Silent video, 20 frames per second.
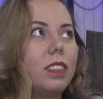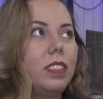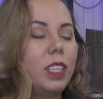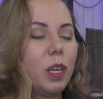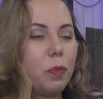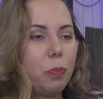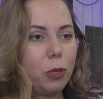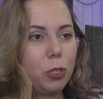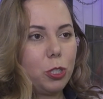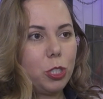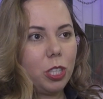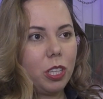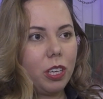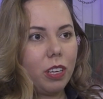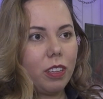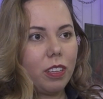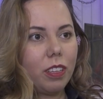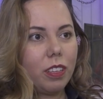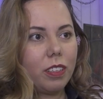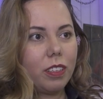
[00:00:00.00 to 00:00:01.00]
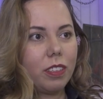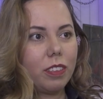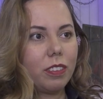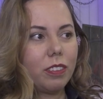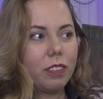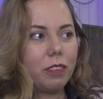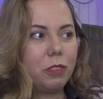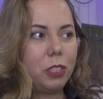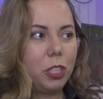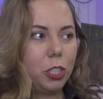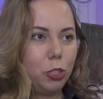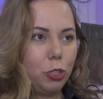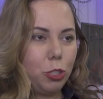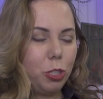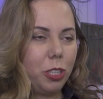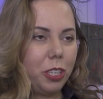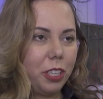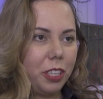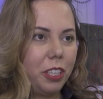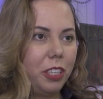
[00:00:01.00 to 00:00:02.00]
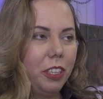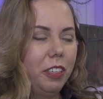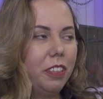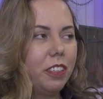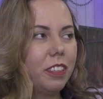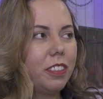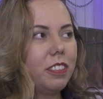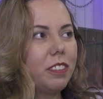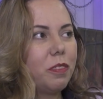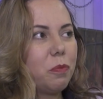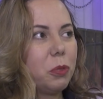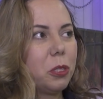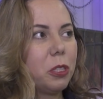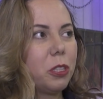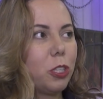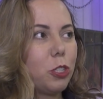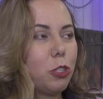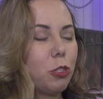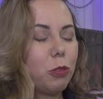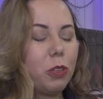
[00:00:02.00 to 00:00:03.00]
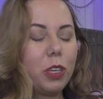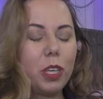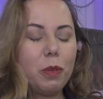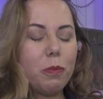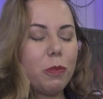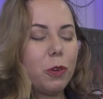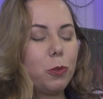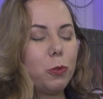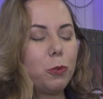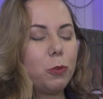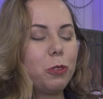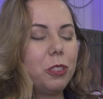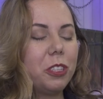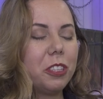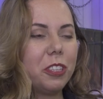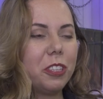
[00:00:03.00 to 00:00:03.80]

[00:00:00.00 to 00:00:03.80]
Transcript: я прочитала все четыре книги, поняла, что я не могу не